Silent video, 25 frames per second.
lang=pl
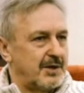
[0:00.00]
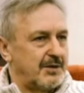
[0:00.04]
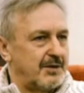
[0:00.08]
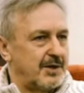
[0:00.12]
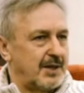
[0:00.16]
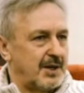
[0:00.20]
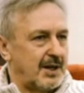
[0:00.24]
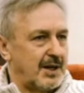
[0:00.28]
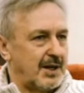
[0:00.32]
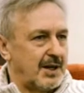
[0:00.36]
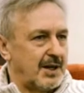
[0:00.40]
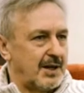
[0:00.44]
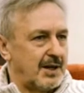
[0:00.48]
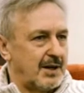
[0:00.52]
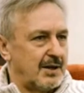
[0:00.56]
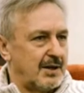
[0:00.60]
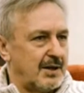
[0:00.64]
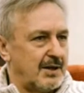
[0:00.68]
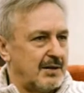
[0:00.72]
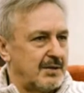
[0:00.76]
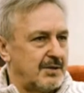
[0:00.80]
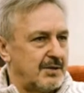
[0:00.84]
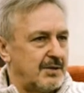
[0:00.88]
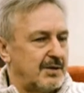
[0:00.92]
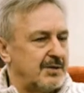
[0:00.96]
prawda,
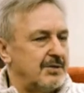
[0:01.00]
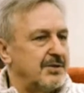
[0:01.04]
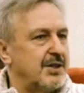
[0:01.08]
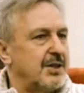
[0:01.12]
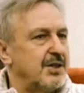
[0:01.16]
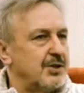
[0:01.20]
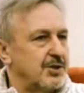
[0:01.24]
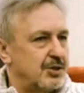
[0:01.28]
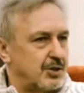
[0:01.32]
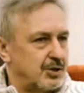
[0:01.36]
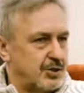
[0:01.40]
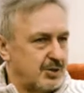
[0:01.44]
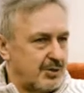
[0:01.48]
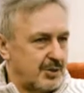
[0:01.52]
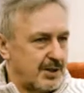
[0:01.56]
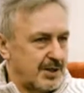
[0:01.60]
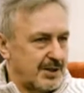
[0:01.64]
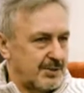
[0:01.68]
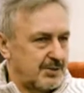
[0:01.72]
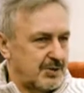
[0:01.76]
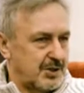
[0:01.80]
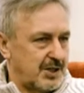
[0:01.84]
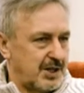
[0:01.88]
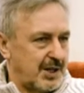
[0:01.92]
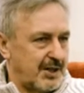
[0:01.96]
no, większość u
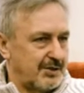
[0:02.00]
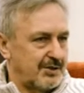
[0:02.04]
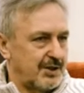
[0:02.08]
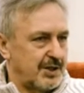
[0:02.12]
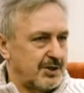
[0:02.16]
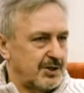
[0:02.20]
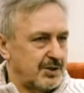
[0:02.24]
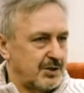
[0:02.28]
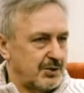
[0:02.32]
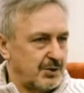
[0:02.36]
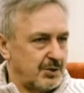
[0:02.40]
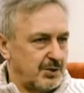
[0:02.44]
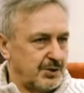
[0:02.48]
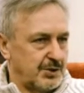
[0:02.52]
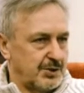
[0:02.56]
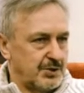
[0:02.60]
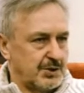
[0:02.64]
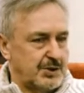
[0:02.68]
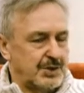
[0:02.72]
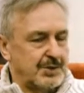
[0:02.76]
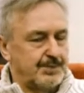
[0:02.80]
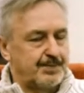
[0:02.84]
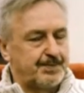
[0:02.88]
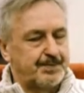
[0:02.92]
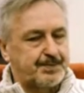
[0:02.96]
nas przynajmniej, w naszej
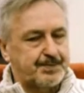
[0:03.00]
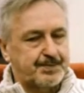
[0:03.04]
kulturze.